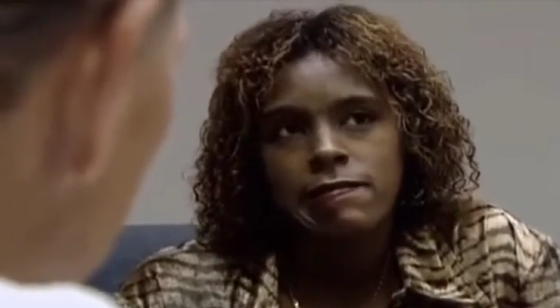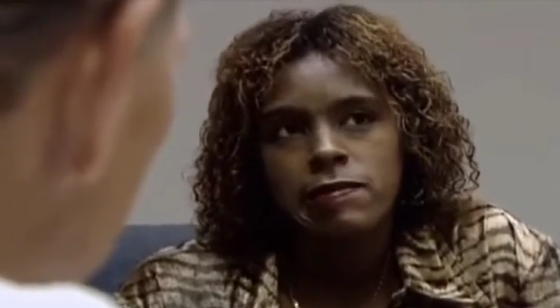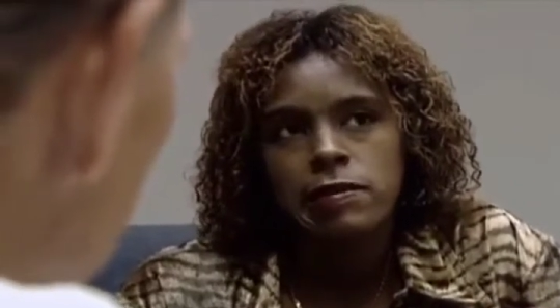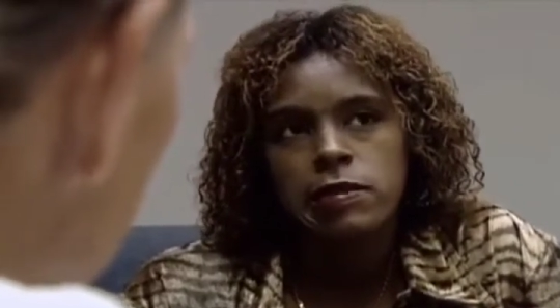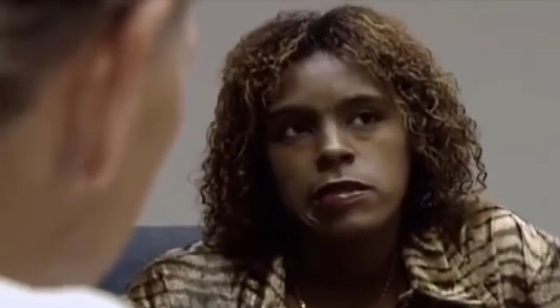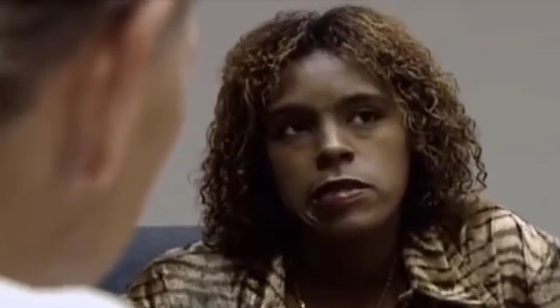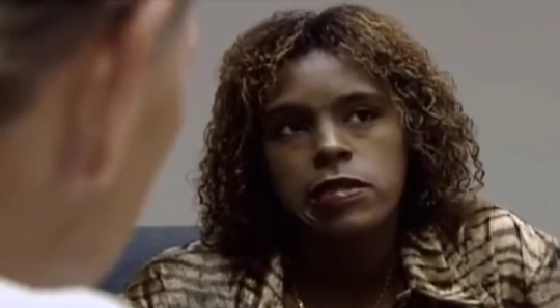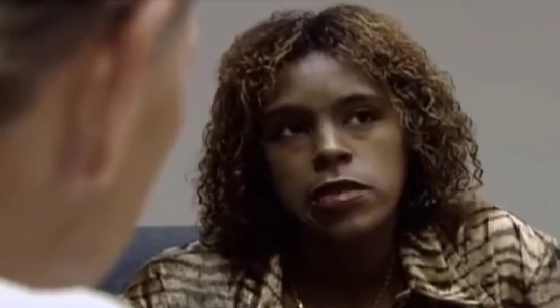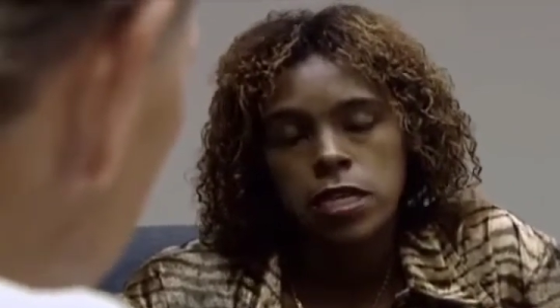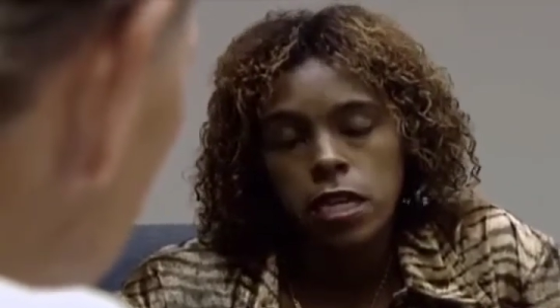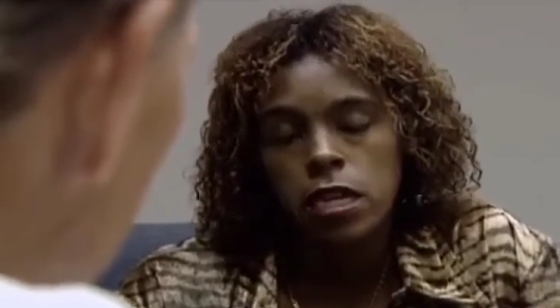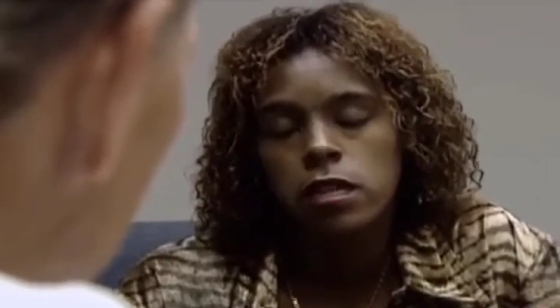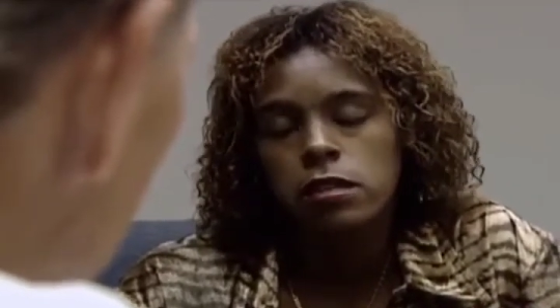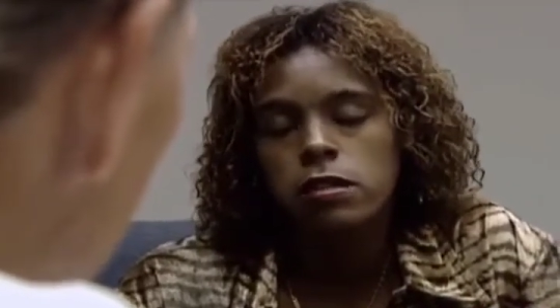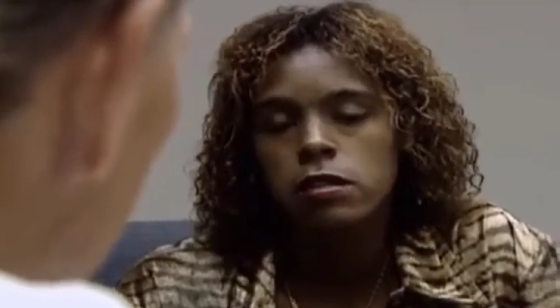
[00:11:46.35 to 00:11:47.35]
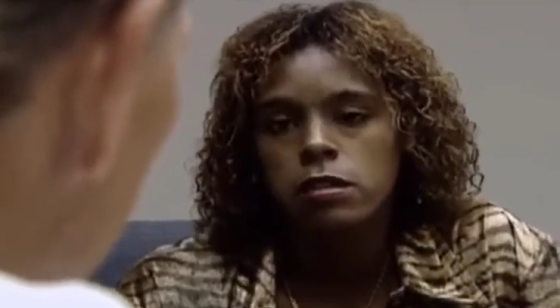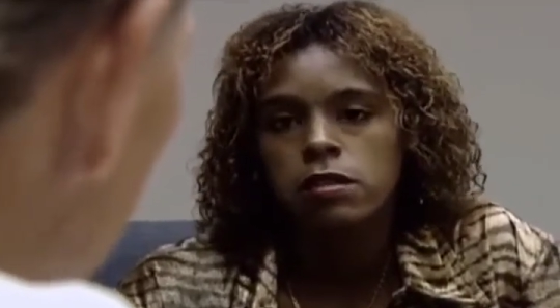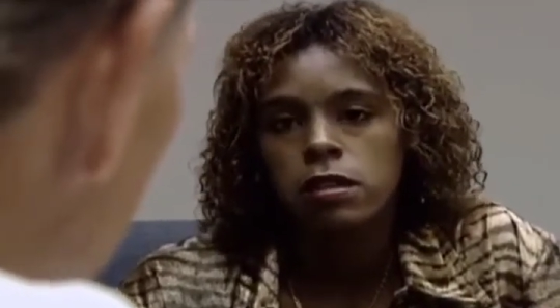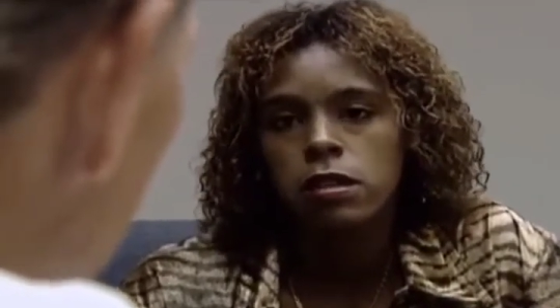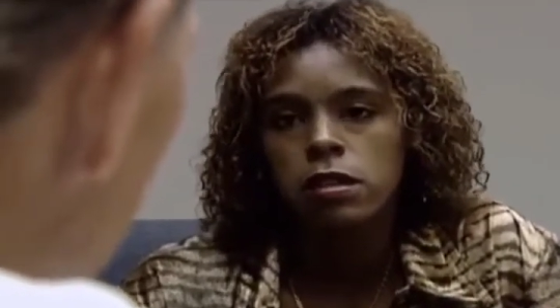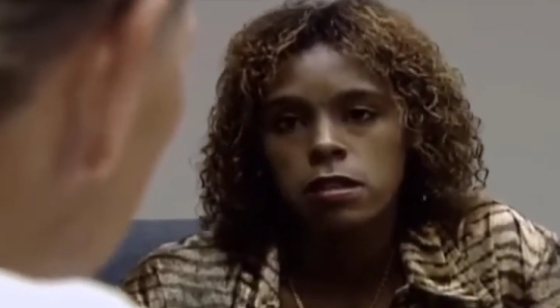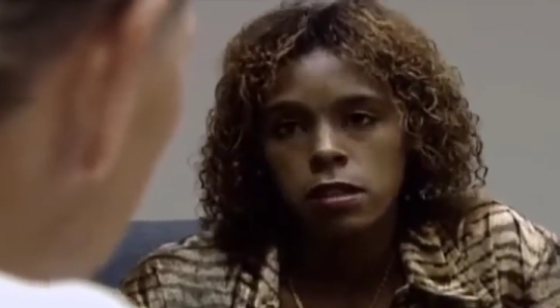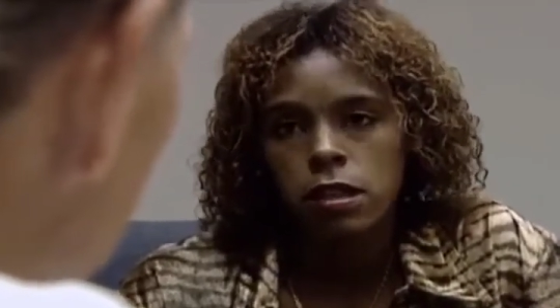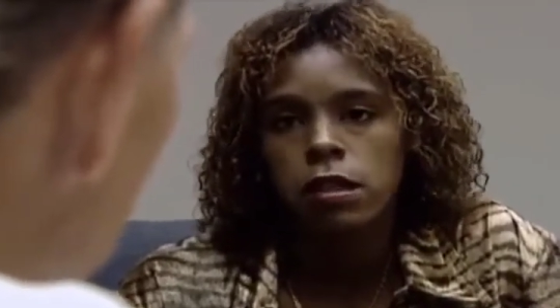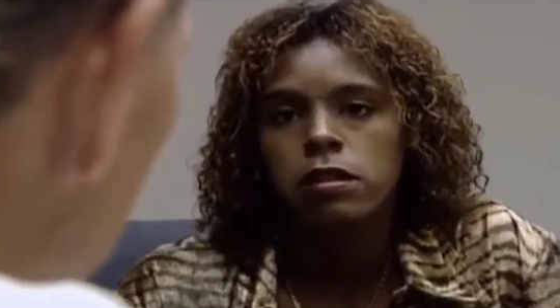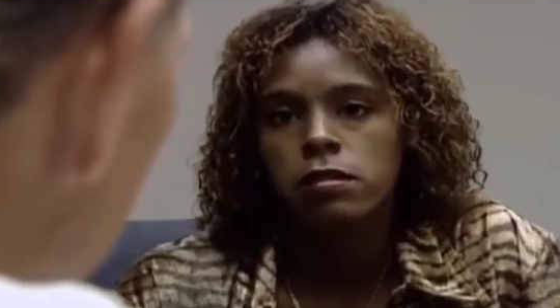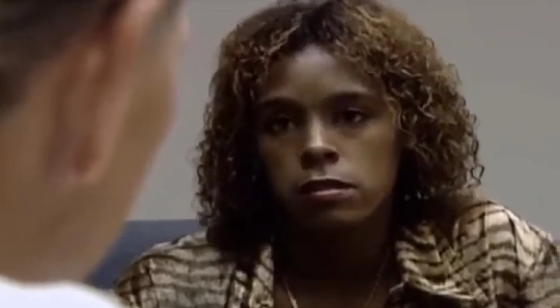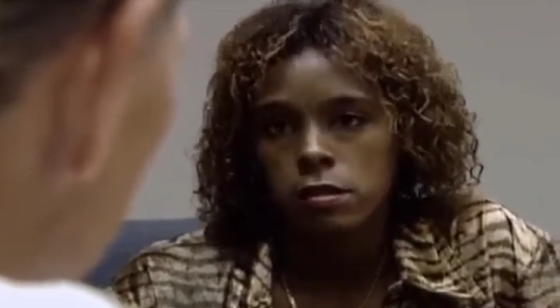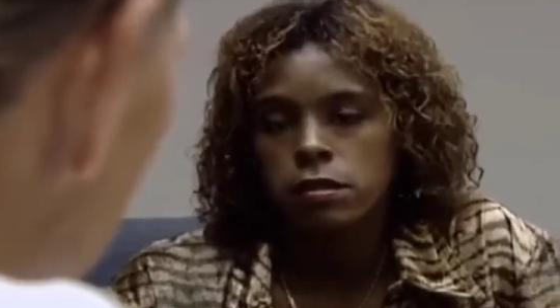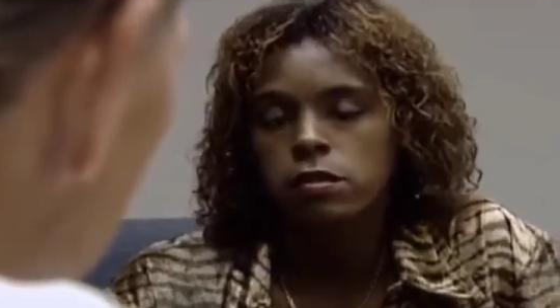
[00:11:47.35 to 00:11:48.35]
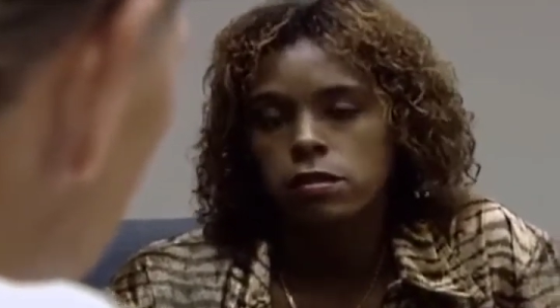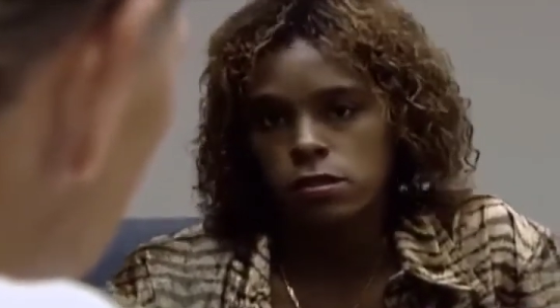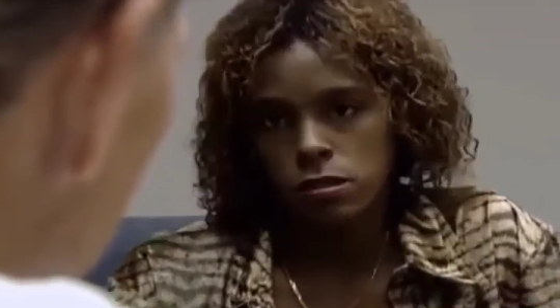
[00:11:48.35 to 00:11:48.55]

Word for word: trató de recogerla esa noche.